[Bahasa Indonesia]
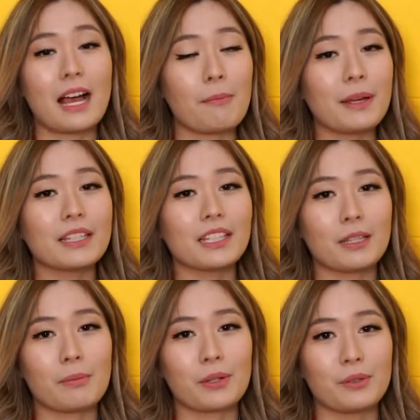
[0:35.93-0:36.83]
kapan
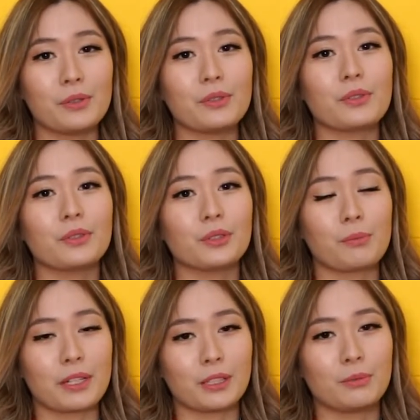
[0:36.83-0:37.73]
kita perlu
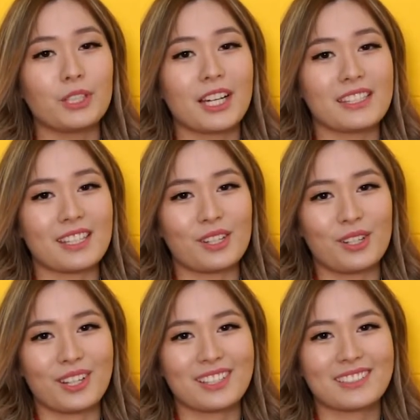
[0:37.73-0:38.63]
untuk bertemu dengan
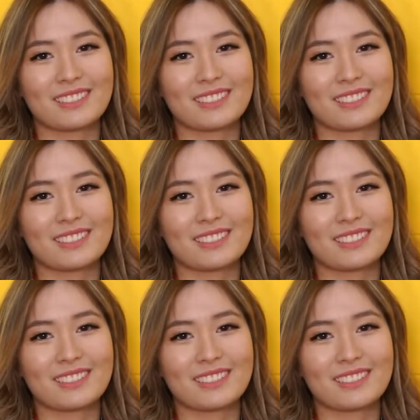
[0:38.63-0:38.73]
psikolog.